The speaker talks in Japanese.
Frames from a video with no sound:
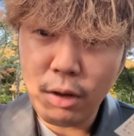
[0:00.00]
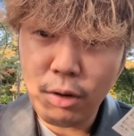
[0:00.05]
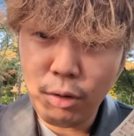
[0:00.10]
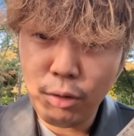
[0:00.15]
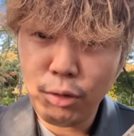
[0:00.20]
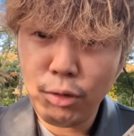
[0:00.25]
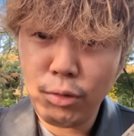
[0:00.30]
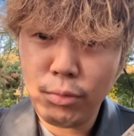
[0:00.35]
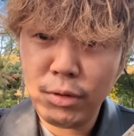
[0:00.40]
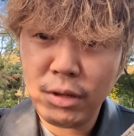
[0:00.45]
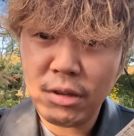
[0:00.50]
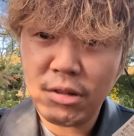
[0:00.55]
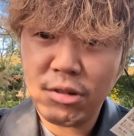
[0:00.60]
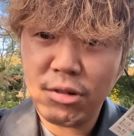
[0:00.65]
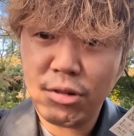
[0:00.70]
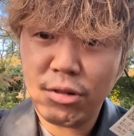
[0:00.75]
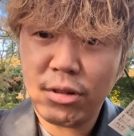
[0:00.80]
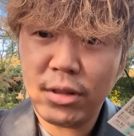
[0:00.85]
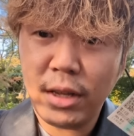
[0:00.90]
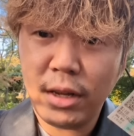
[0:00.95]
この武
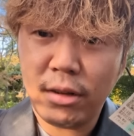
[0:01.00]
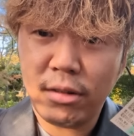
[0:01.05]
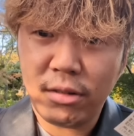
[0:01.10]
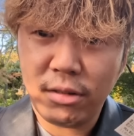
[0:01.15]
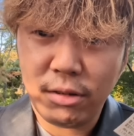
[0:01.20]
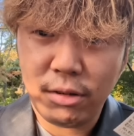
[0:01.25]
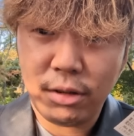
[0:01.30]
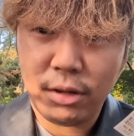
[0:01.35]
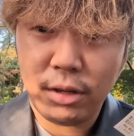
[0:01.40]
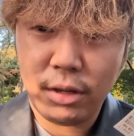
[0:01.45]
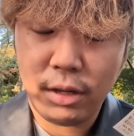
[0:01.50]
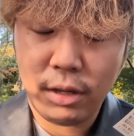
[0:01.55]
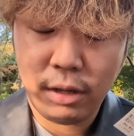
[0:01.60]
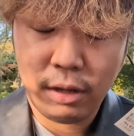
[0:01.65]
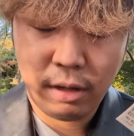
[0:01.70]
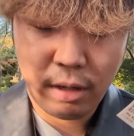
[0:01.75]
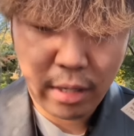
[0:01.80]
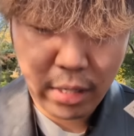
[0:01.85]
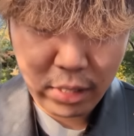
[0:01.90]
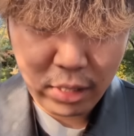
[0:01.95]
蔵野ステークス、
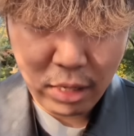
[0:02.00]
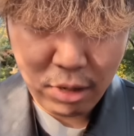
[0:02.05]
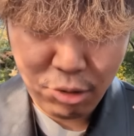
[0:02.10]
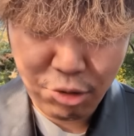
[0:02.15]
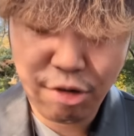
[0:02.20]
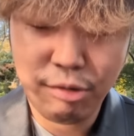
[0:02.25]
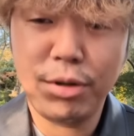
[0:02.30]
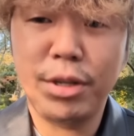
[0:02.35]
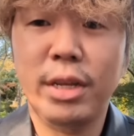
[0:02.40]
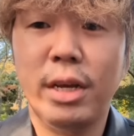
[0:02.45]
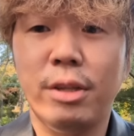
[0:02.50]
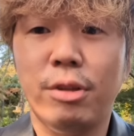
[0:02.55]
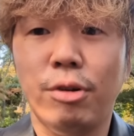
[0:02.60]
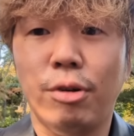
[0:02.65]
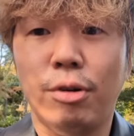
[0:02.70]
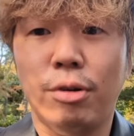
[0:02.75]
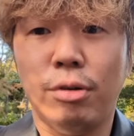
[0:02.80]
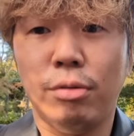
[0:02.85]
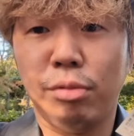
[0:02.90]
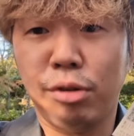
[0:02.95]
えー、楽しみたい
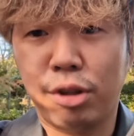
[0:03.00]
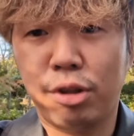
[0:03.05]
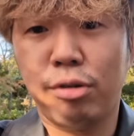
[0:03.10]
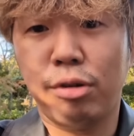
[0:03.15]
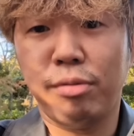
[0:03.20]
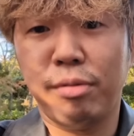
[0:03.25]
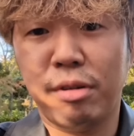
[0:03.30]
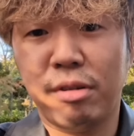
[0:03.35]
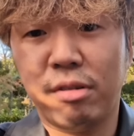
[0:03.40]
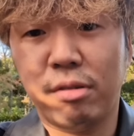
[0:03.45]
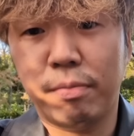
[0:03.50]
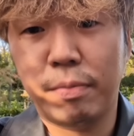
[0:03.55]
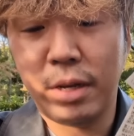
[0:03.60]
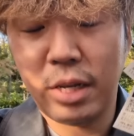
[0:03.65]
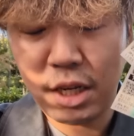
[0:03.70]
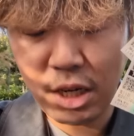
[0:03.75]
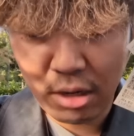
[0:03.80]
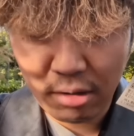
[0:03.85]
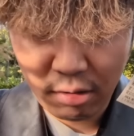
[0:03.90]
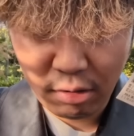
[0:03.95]
と思っております
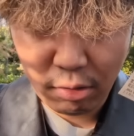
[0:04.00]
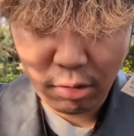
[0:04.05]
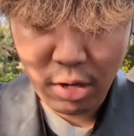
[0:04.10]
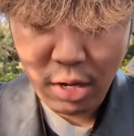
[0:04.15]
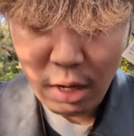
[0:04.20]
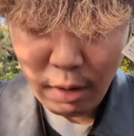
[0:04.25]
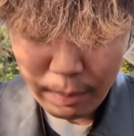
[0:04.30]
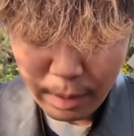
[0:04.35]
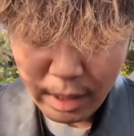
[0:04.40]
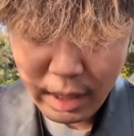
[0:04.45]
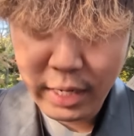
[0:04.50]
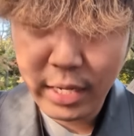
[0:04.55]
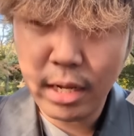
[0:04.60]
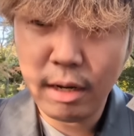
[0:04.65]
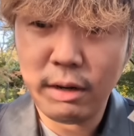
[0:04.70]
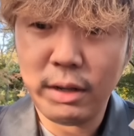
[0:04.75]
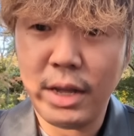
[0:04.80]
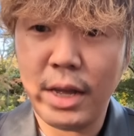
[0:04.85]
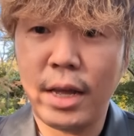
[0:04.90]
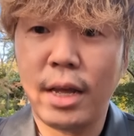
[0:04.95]
ペイシャイズと
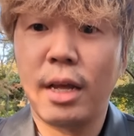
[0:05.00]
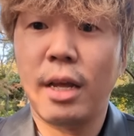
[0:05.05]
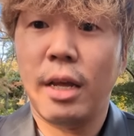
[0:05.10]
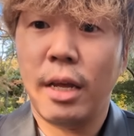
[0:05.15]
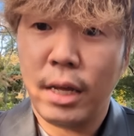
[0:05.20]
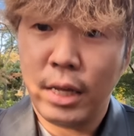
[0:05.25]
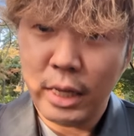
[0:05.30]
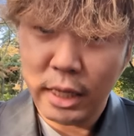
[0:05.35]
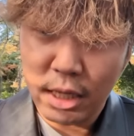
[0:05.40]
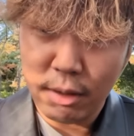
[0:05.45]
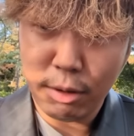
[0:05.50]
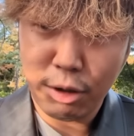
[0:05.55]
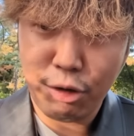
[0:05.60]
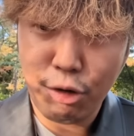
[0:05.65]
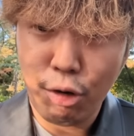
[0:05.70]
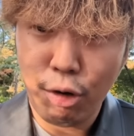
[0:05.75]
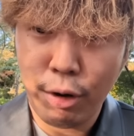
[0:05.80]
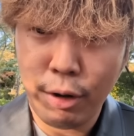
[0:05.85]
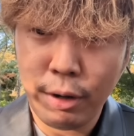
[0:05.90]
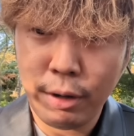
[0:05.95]
ペリエールで行きま
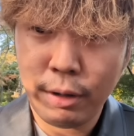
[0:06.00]
しょ